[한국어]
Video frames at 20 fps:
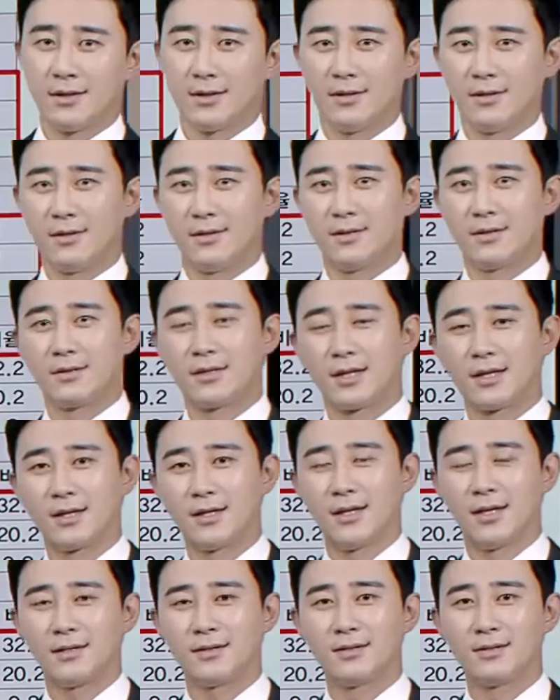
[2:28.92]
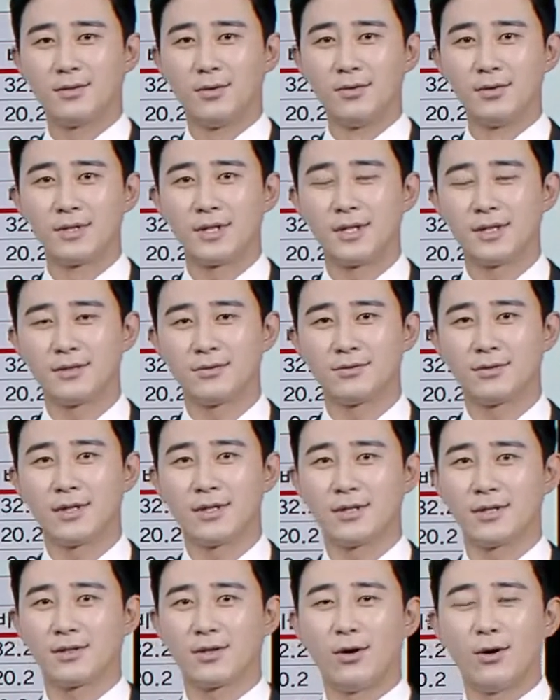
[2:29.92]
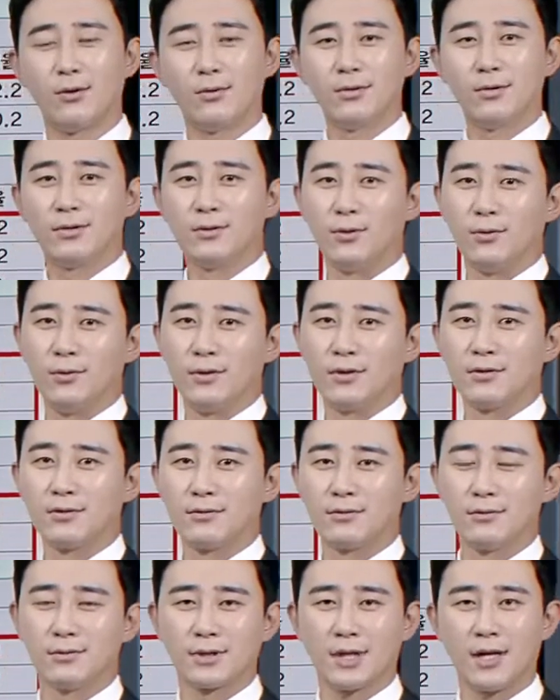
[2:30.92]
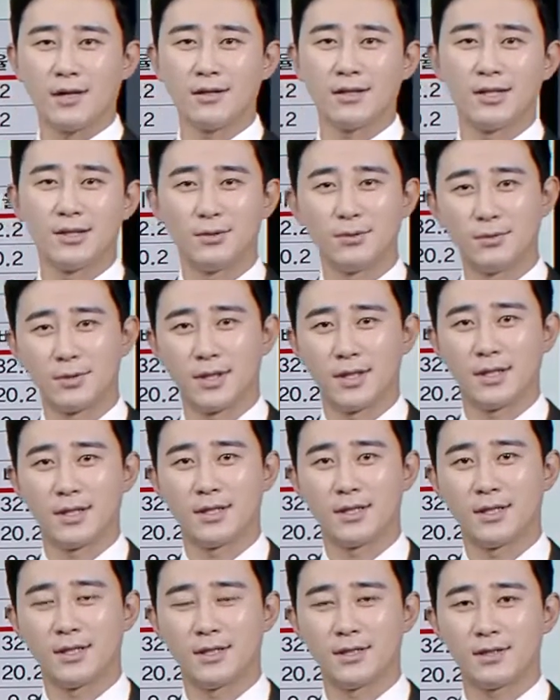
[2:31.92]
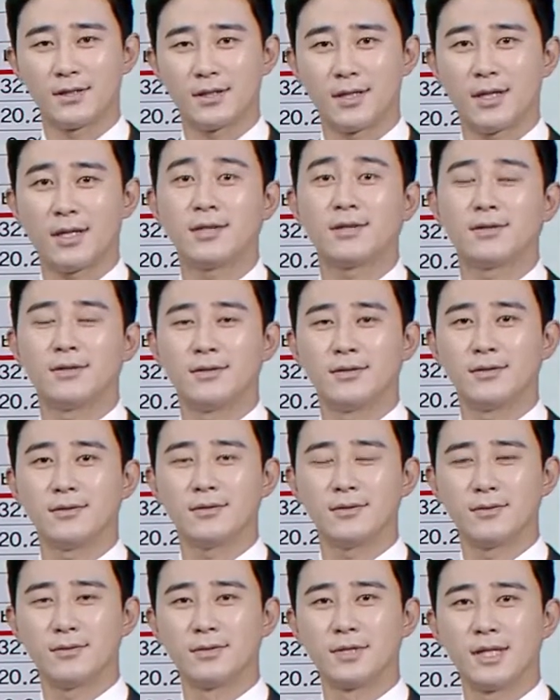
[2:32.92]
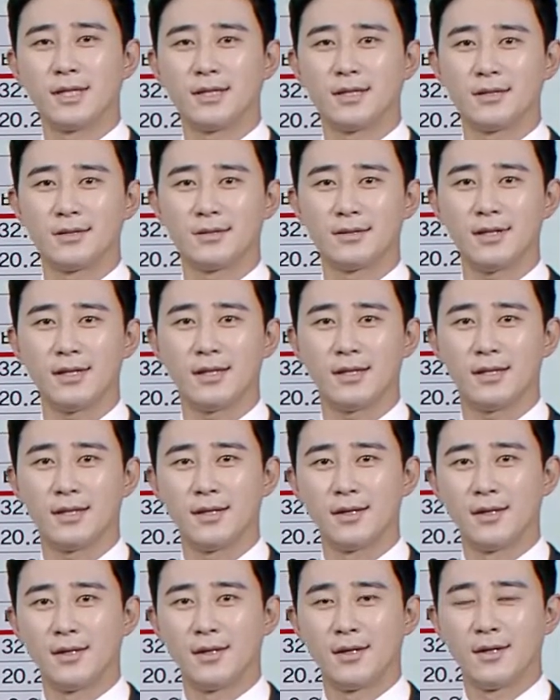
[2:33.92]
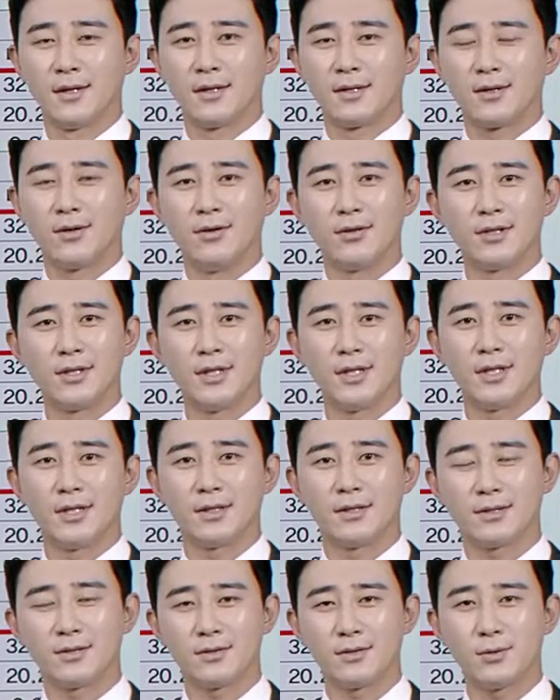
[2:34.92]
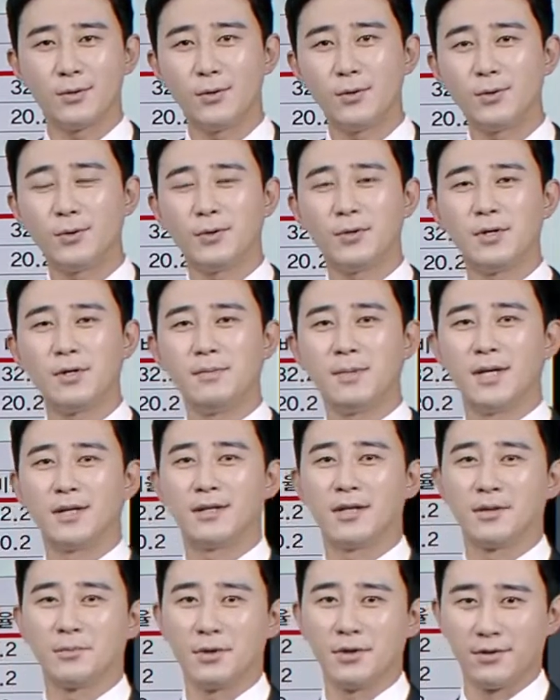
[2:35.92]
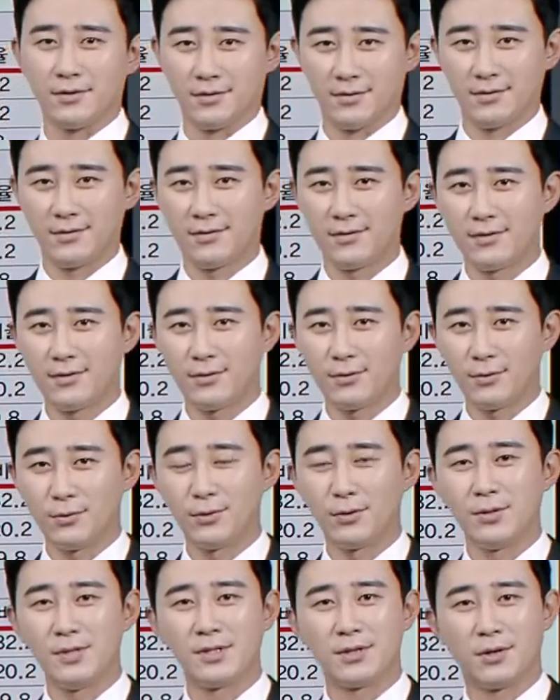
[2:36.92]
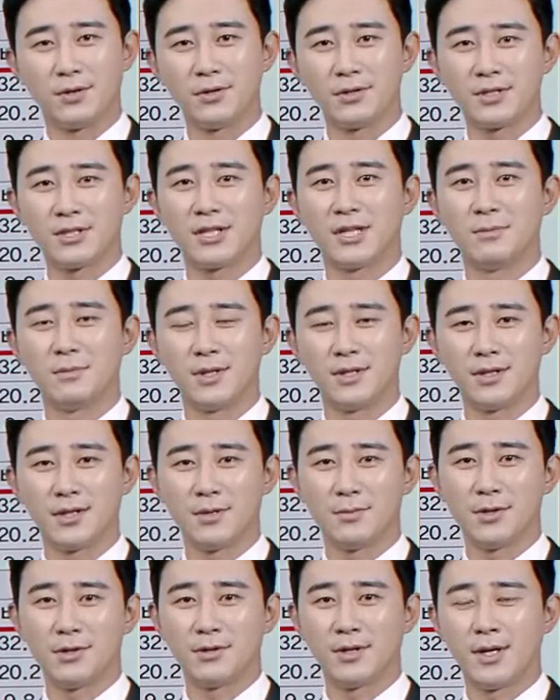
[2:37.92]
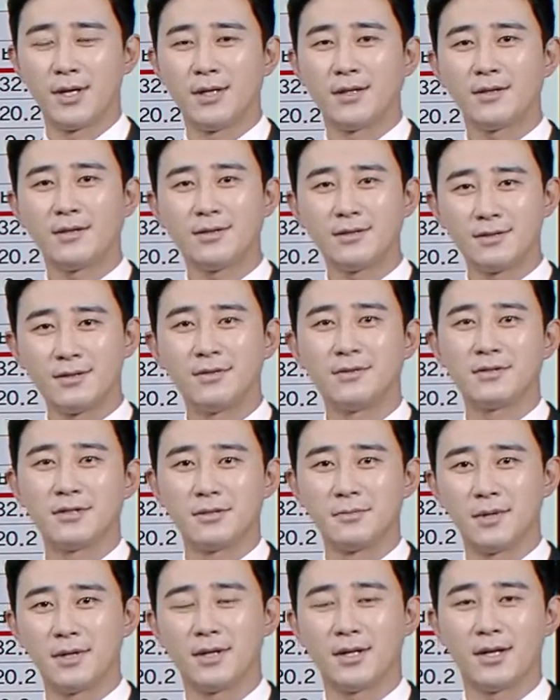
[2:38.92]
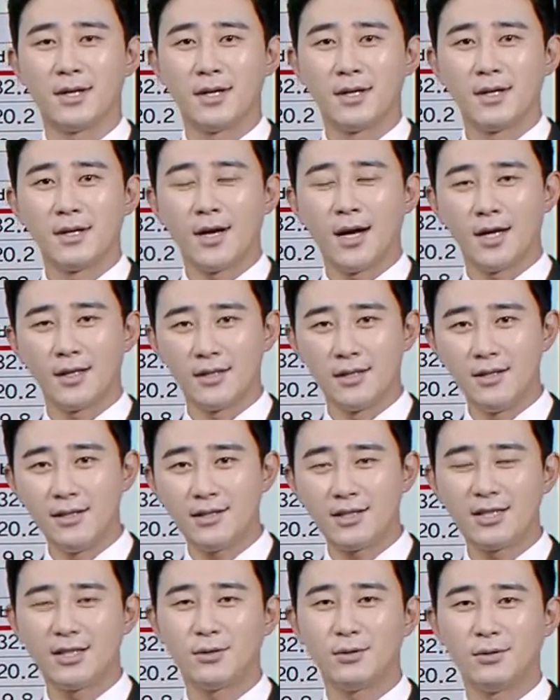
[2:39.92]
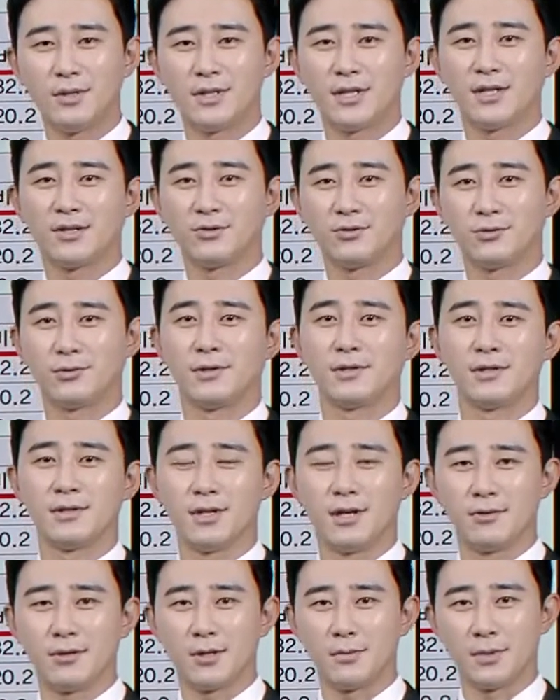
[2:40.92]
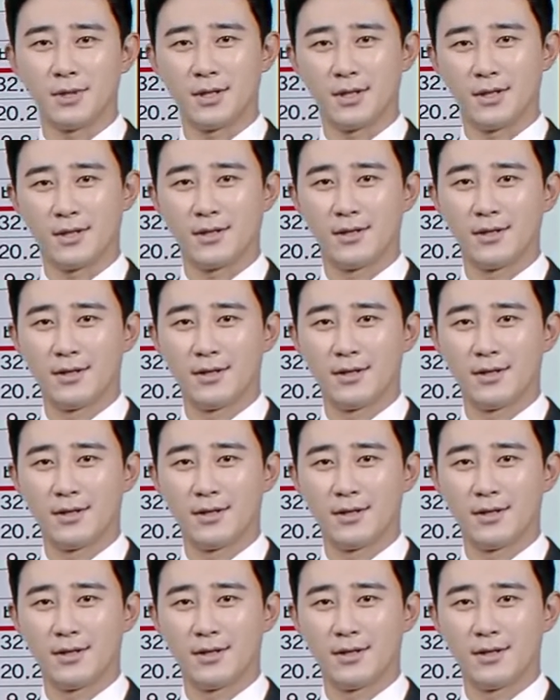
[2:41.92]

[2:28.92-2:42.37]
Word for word: 어, 제가 아는 동생 중에 이제 서울 노원구 상계동에 아, 살았던 동생이 있는데 거기에 토요일만 되면 토요일 저녁 시간만 되면 특정 집에 한 1km 이상 줄을 쓴다고 합니다.